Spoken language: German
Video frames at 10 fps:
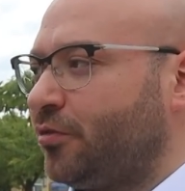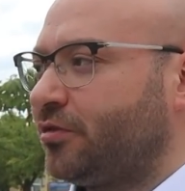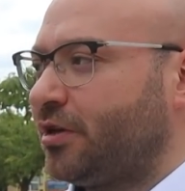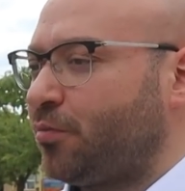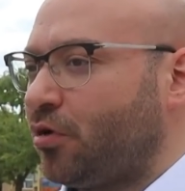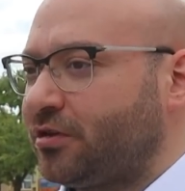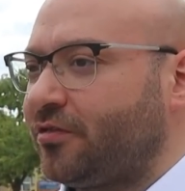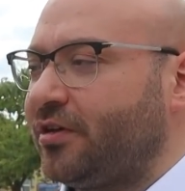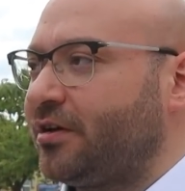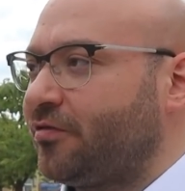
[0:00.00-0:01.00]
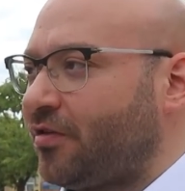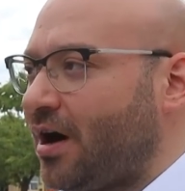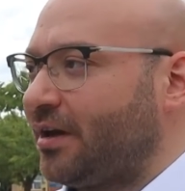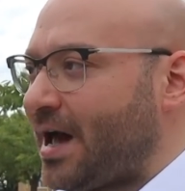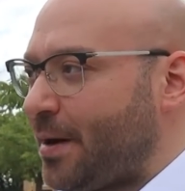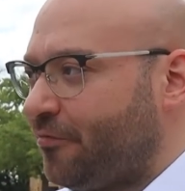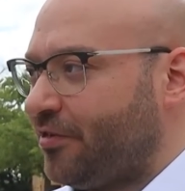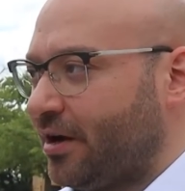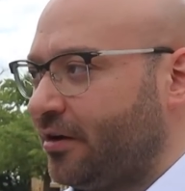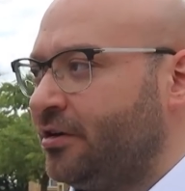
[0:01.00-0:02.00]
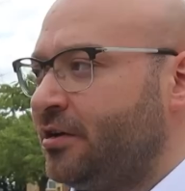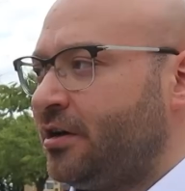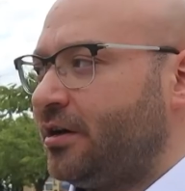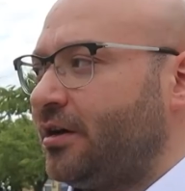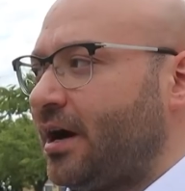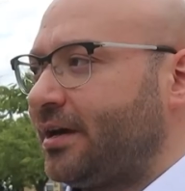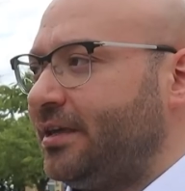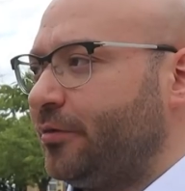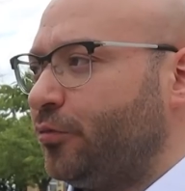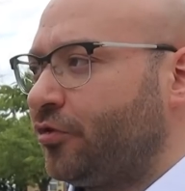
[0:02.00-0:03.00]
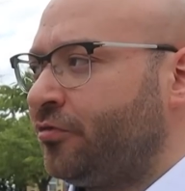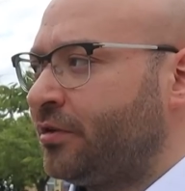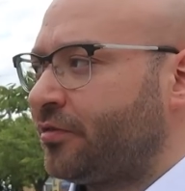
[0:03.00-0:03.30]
und einer potenziellen Gefahrenabwehr äh, agieren müssen.